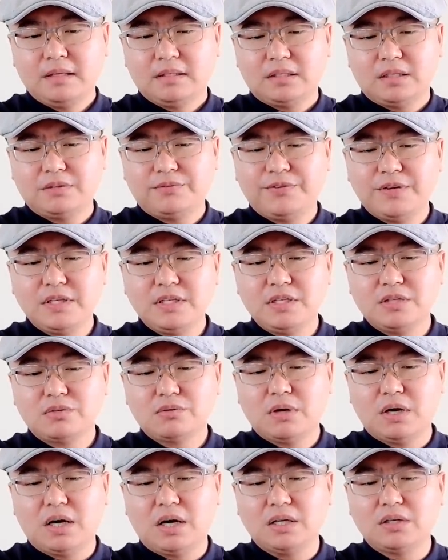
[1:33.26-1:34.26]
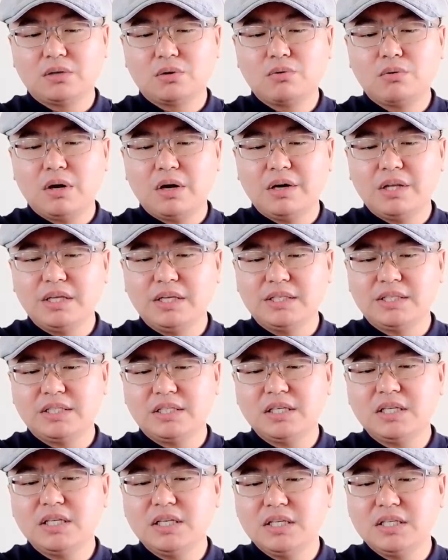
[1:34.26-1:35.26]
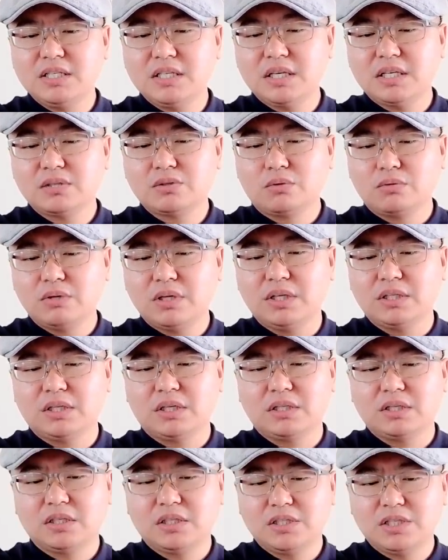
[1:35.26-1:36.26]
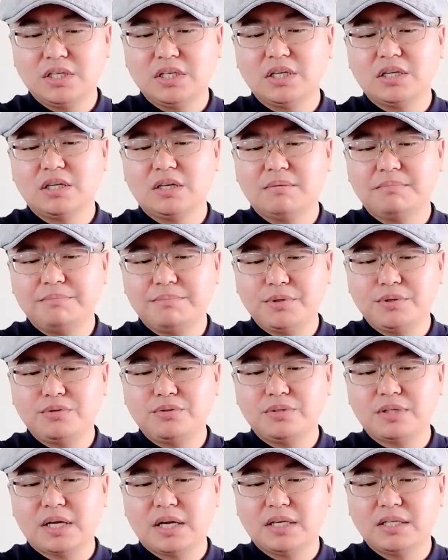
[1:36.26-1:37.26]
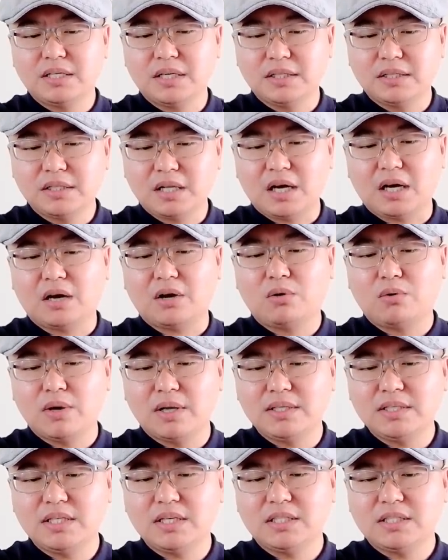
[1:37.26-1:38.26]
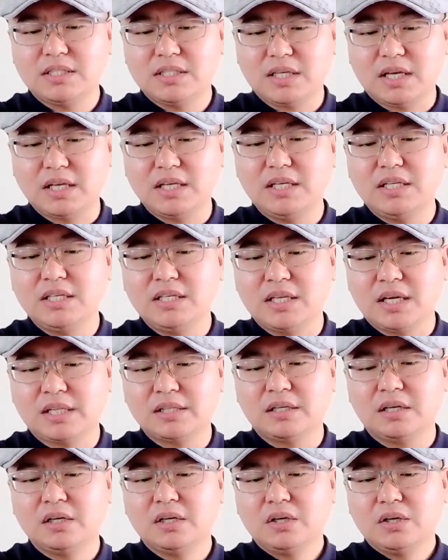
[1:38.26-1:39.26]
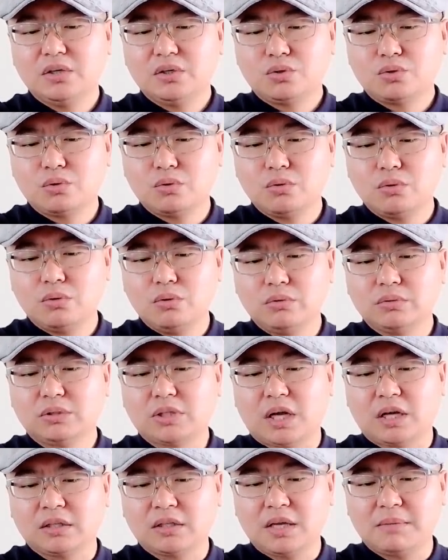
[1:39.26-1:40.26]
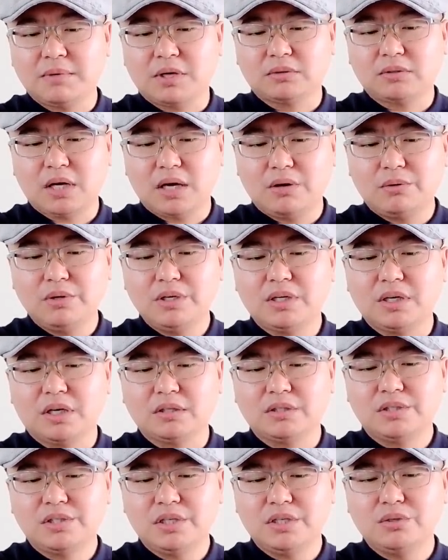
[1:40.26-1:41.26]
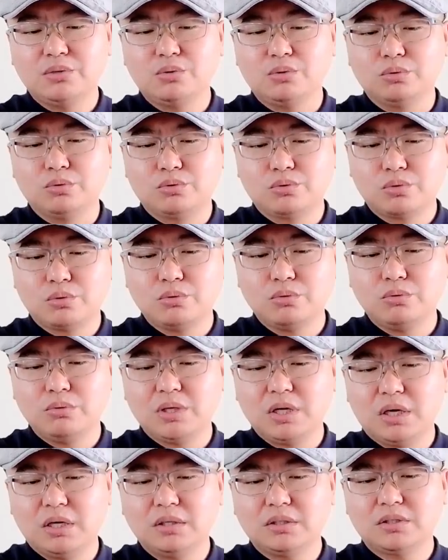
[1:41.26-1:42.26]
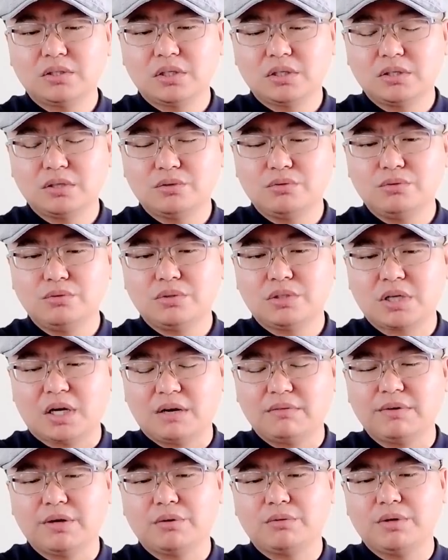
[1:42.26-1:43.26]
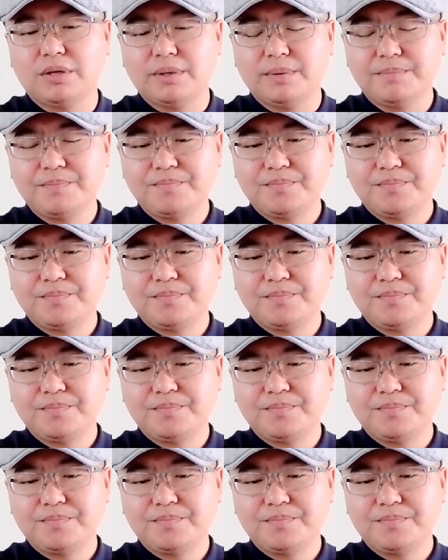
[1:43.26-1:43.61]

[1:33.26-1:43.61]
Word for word: 他是分析说按照惯例，新一届总理的这个继任人必须在人大换届前一年的中共党代表大会上进入中央政治局常委会。